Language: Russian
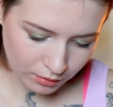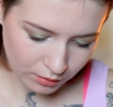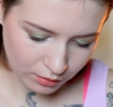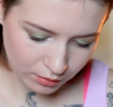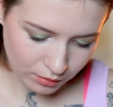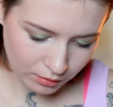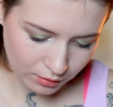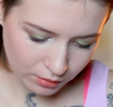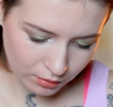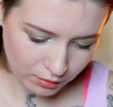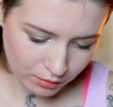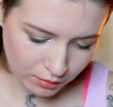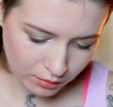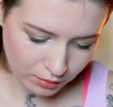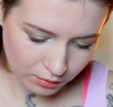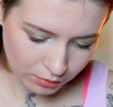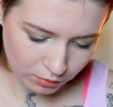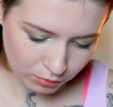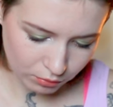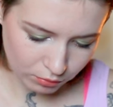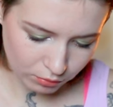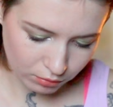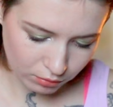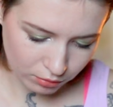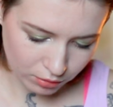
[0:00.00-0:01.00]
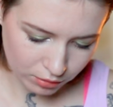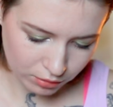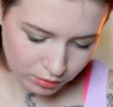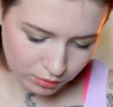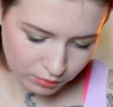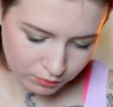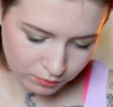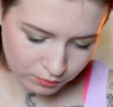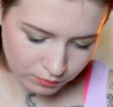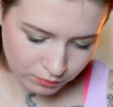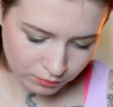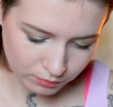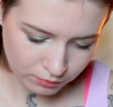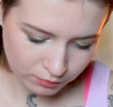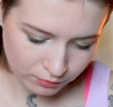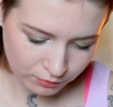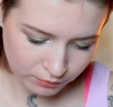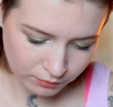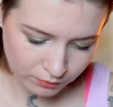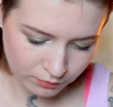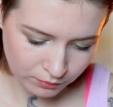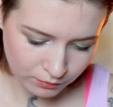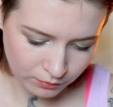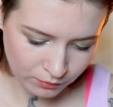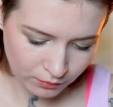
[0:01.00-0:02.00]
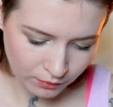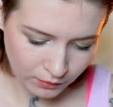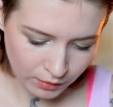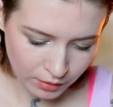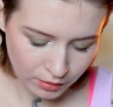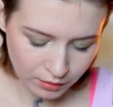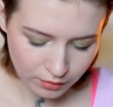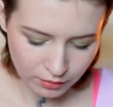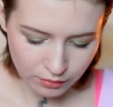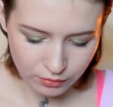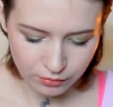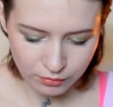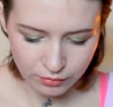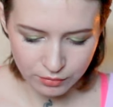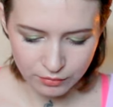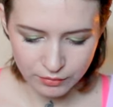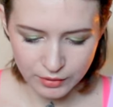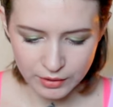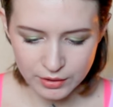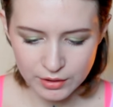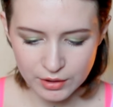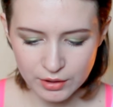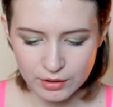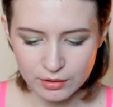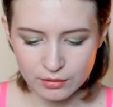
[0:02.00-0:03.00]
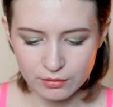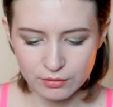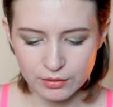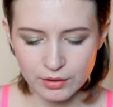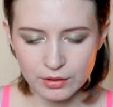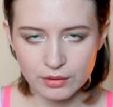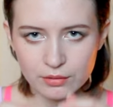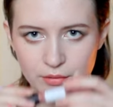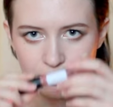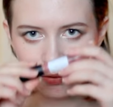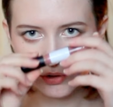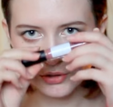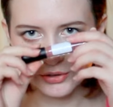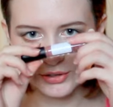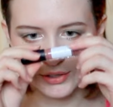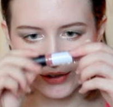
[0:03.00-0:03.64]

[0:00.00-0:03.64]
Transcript: И, ох, нюдовый оттенок вот это вообще